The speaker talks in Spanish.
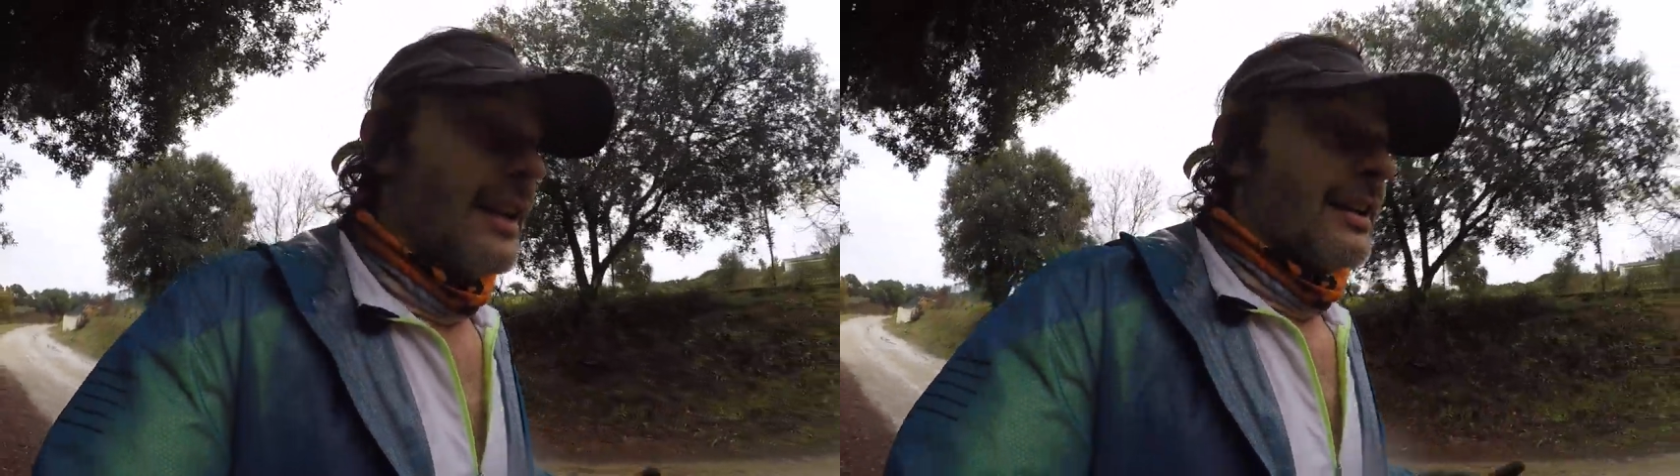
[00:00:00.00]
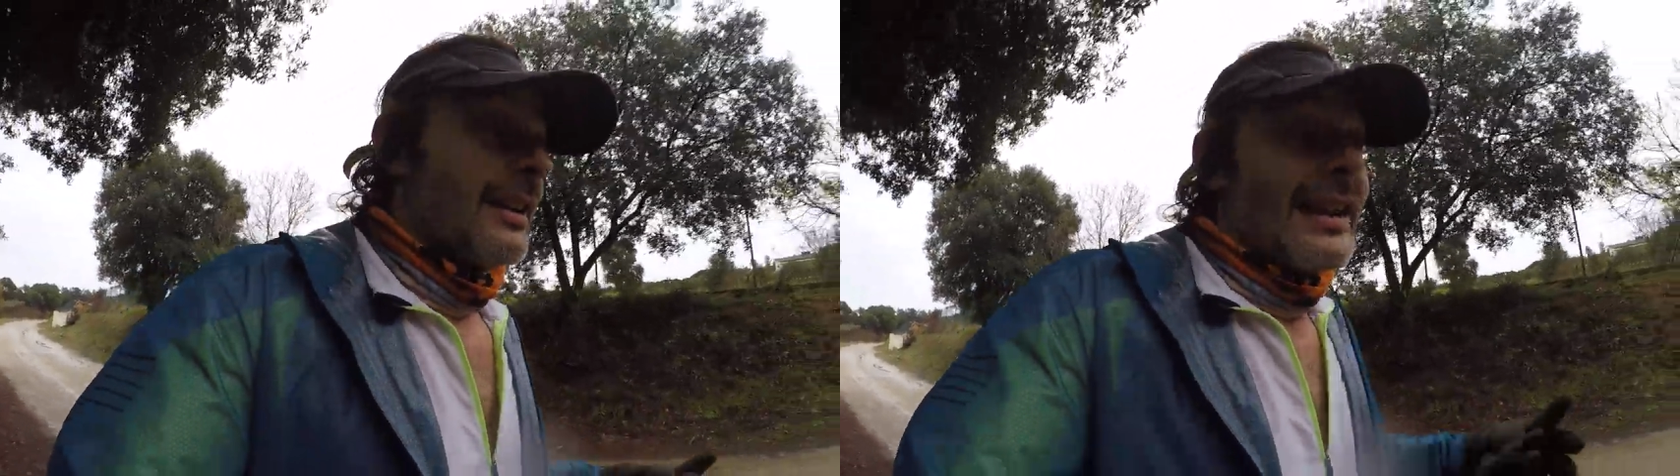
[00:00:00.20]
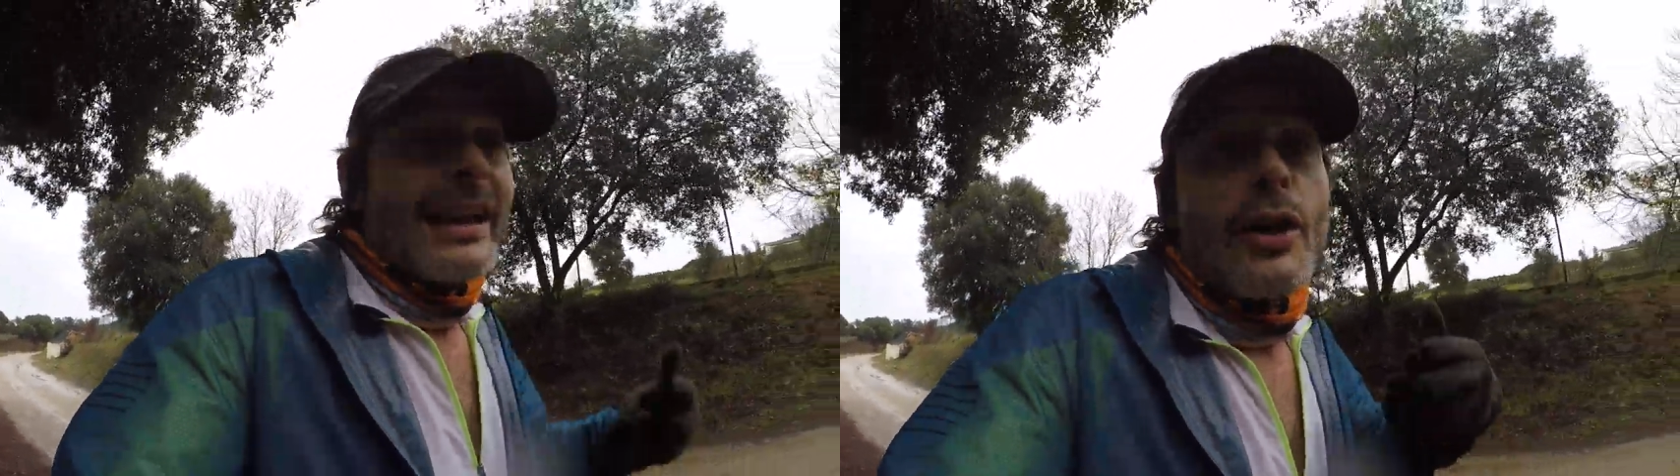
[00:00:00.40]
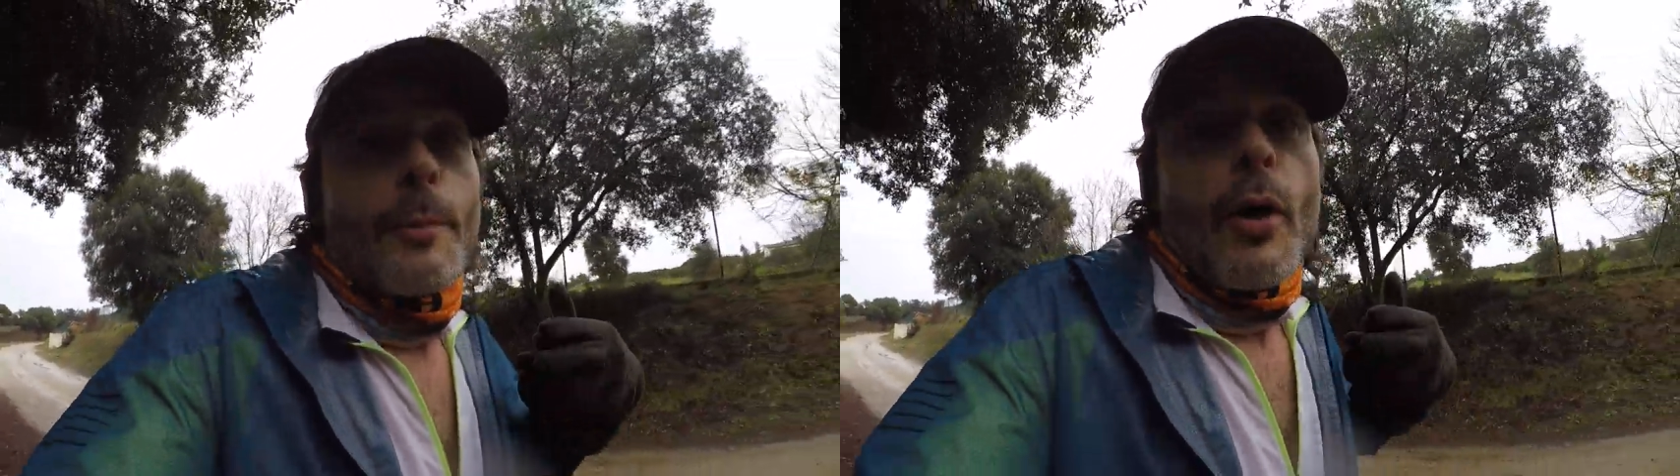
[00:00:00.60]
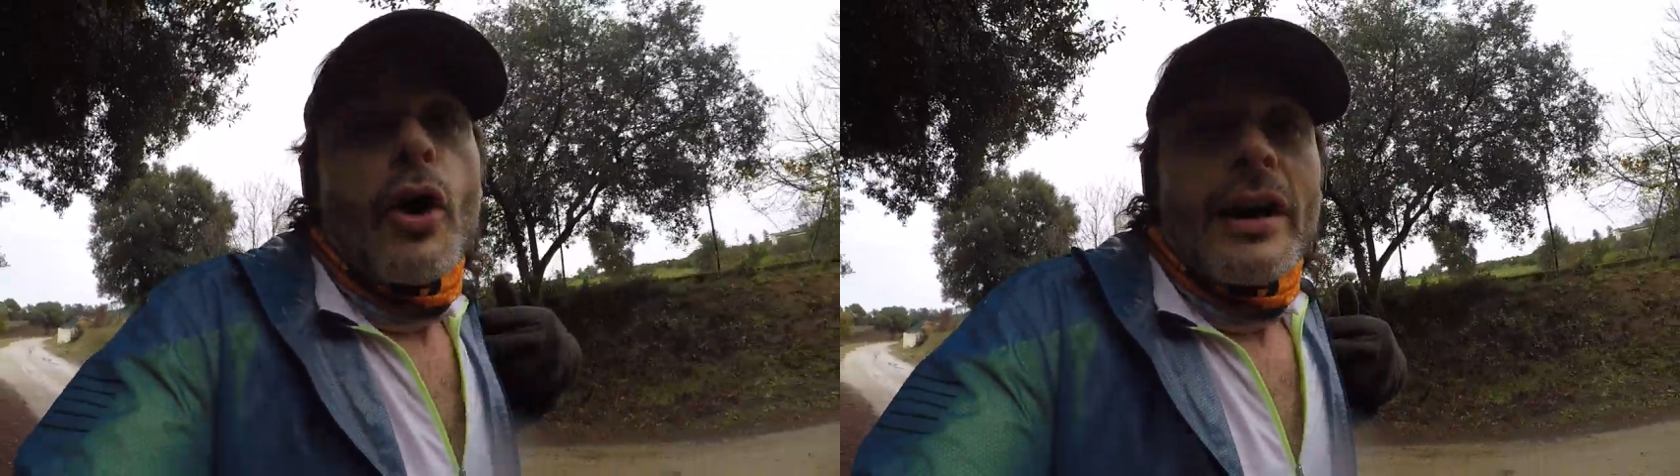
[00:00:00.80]
eh, en lo
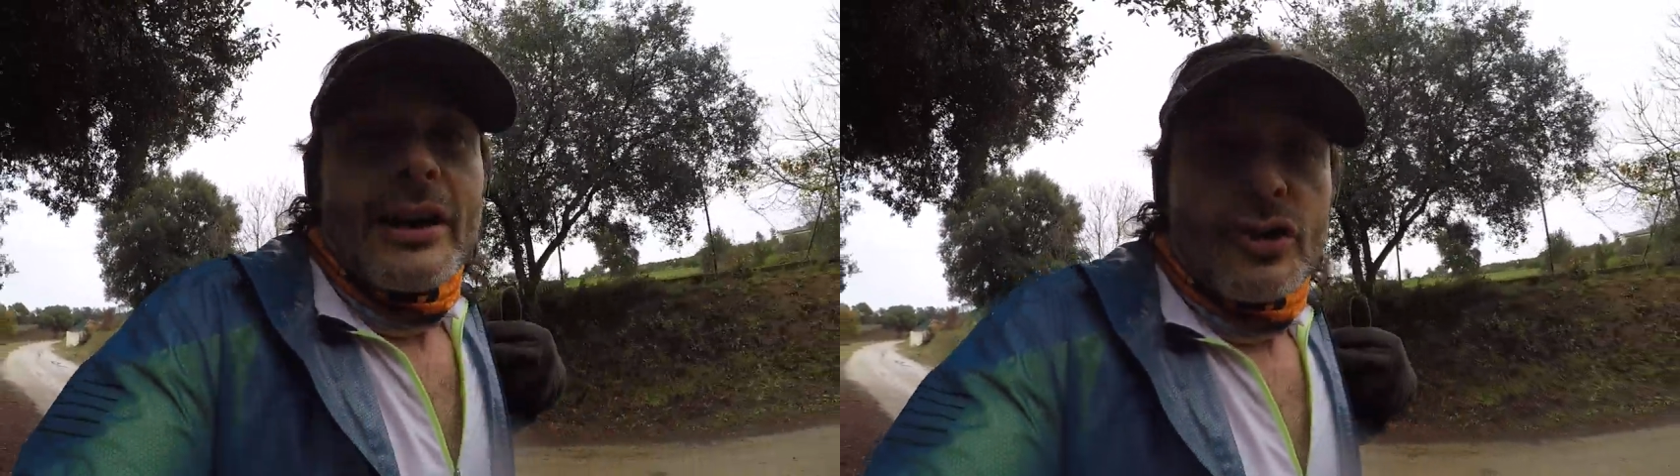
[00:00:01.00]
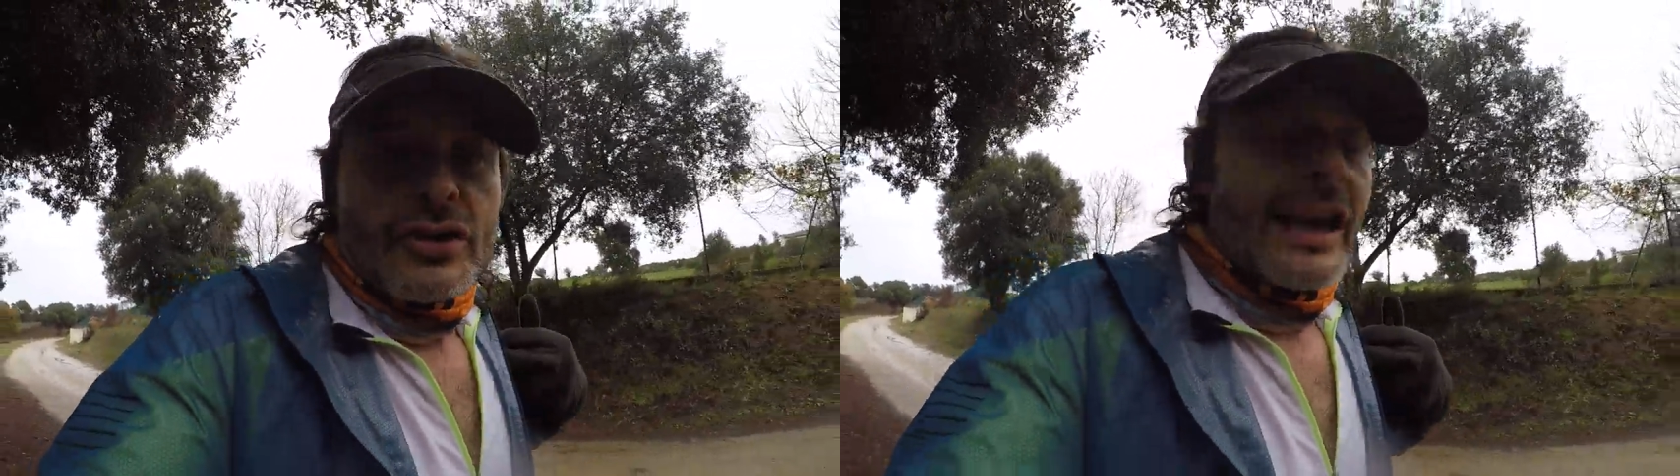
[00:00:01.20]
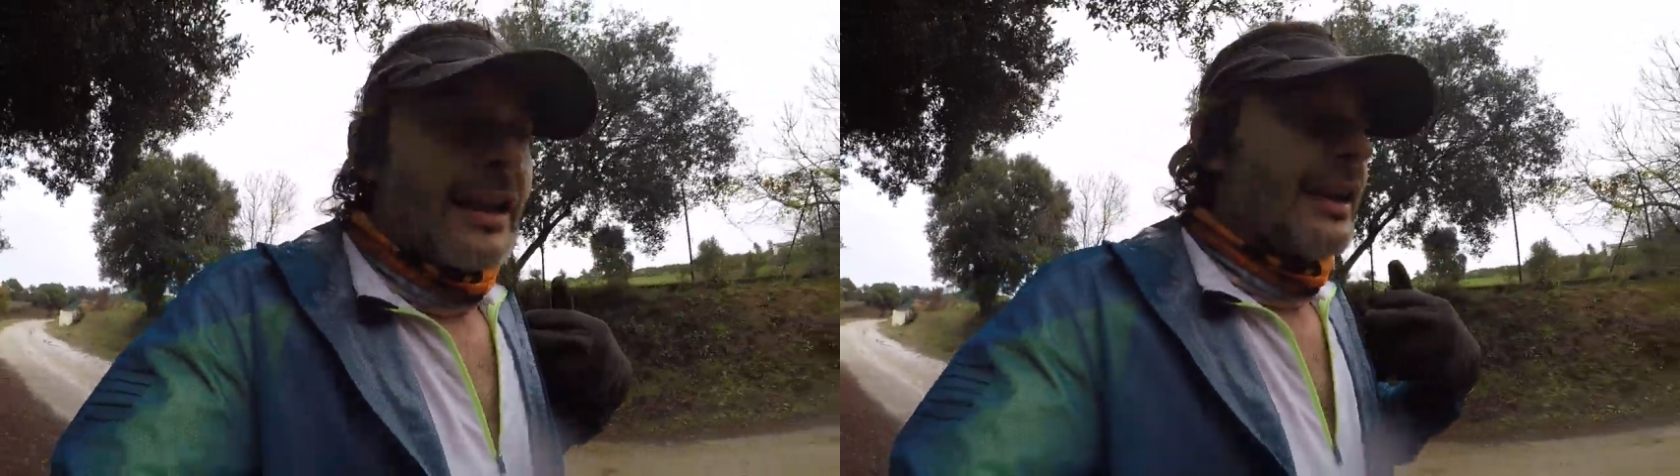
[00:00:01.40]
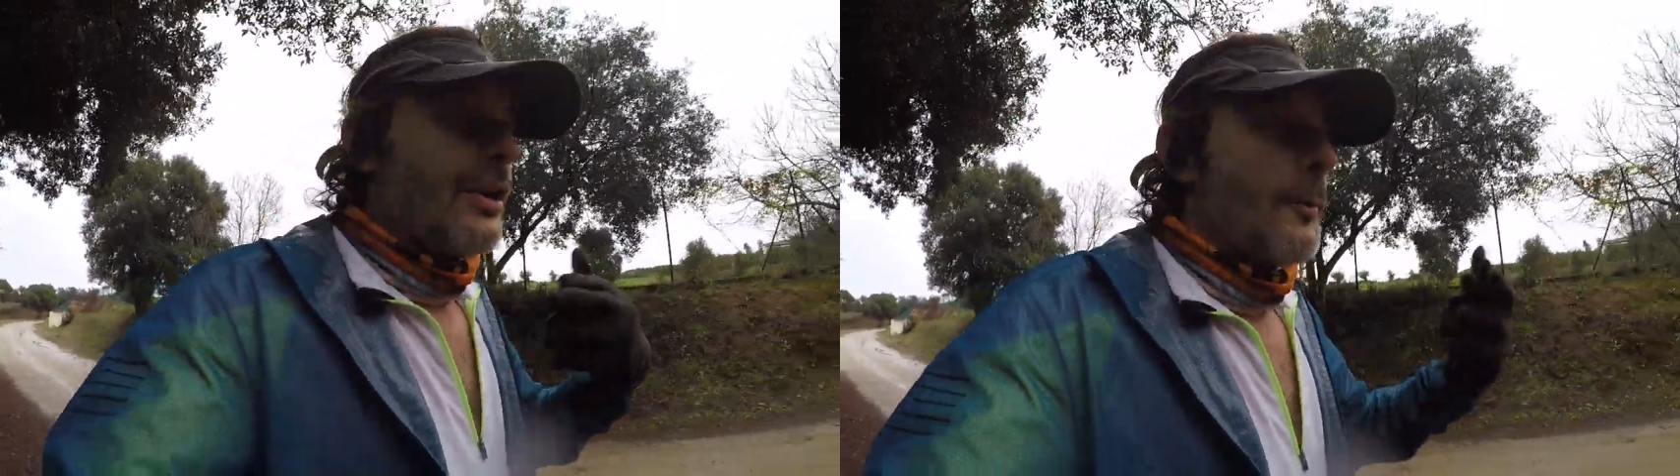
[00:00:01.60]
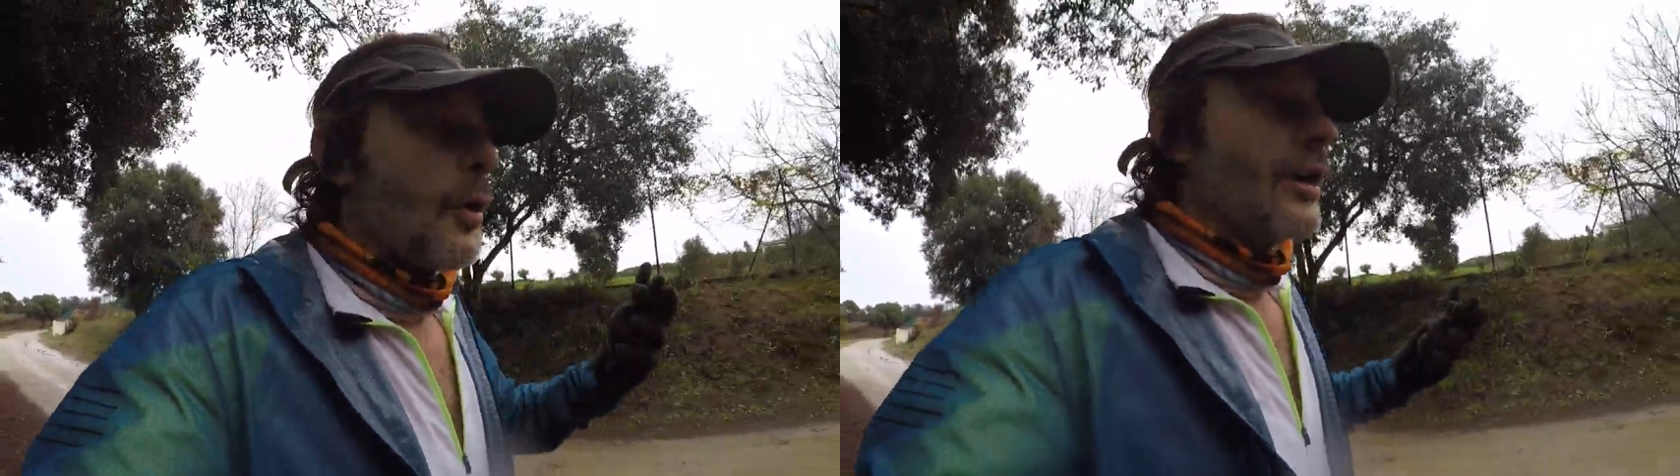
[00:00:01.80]
poco que yo sé, en lo
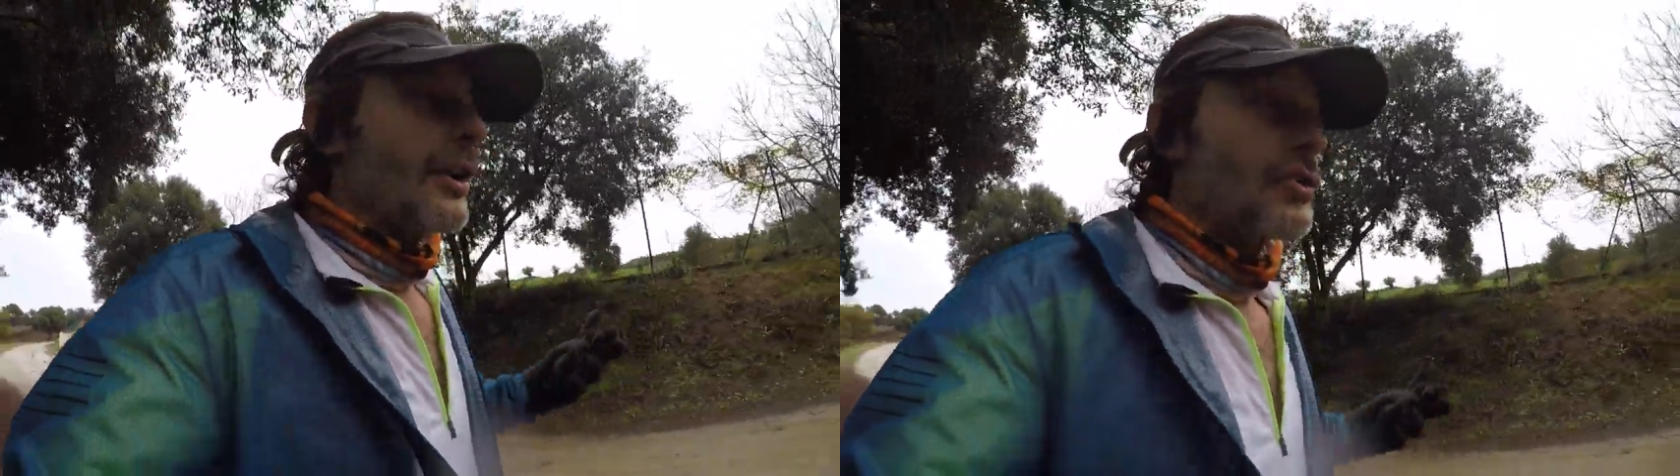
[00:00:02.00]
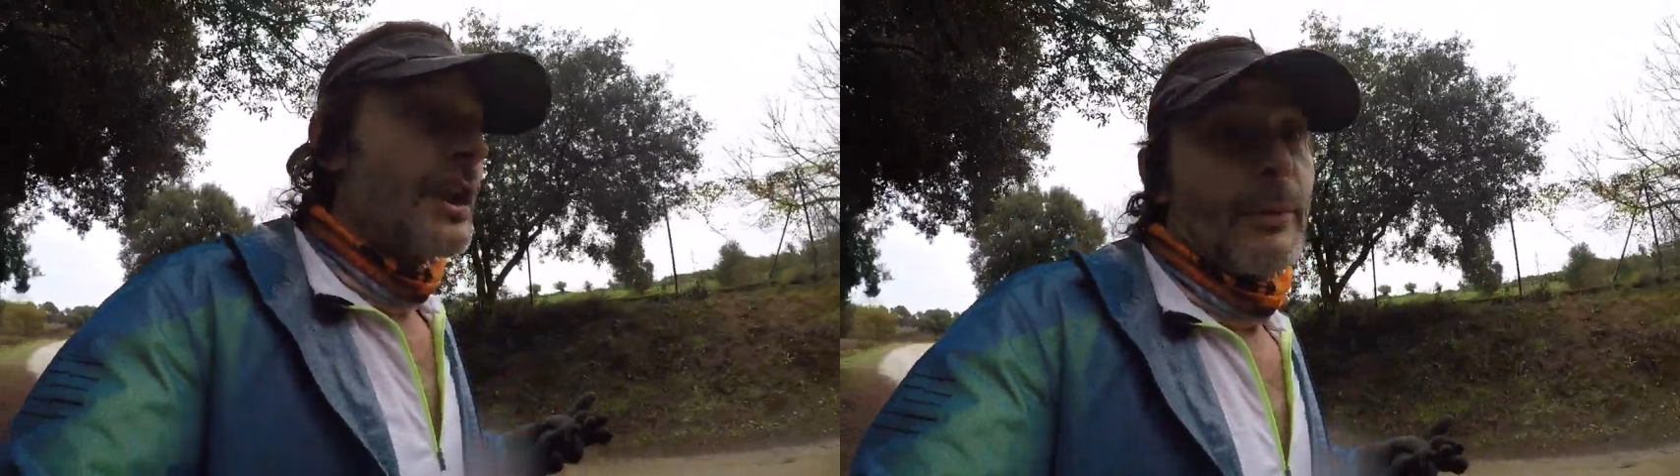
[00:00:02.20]
poco que yo sé,